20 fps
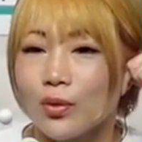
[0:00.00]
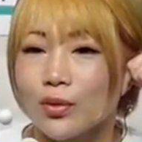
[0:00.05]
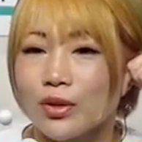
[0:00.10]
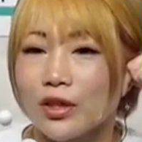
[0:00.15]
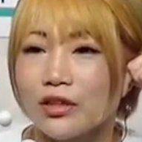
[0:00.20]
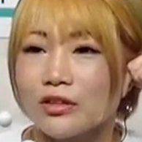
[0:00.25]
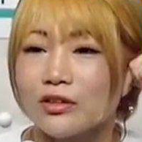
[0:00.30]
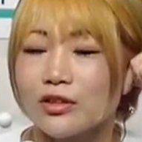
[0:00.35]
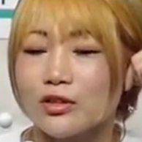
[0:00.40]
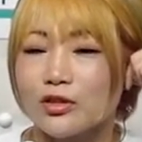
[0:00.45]

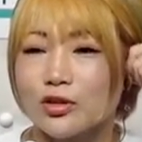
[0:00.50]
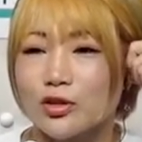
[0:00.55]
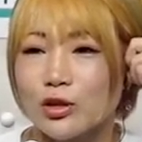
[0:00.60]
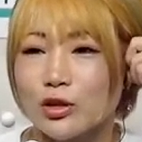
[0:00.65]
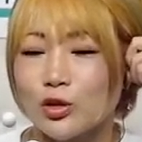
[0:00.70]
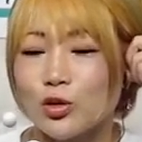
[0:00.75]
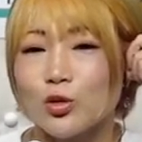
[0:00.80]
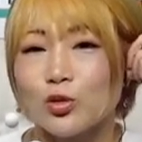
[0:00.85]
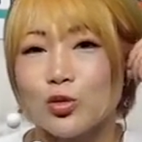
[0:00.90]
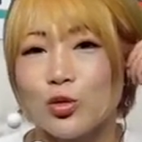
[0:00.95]
なんていうんです
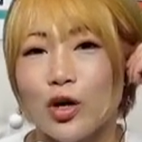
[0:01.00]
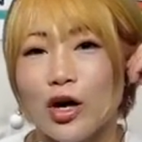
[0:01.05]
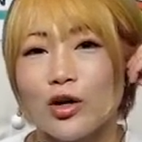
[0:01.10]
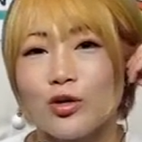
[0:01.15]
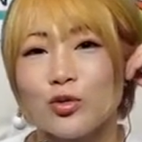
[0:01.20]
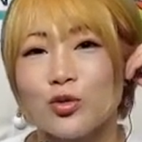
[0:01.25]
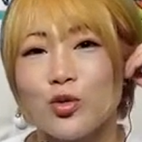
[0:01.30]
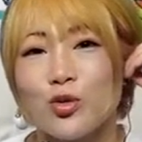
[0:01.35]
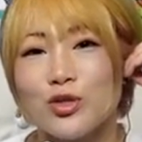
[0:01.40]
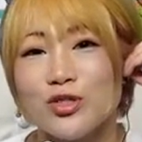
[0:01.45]
か、ちょっと
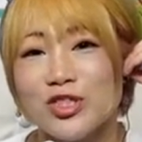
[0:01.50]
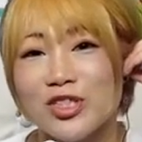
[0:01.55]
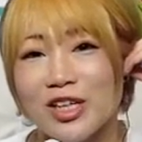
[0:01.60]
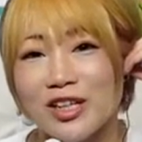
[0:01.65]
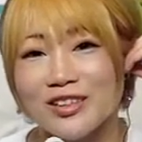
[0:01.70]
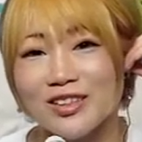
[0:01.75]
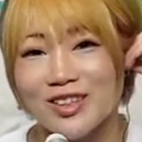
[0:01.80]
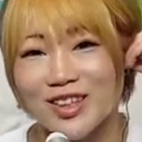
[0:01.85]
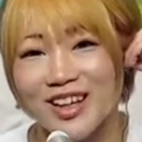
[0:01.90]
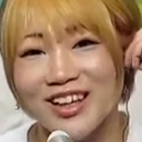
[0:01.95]
感動し
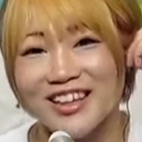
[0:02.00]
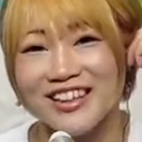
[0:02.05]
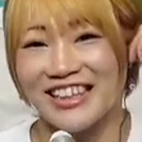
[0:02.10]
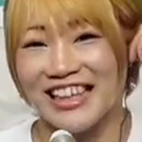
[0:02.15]
ちゃったっ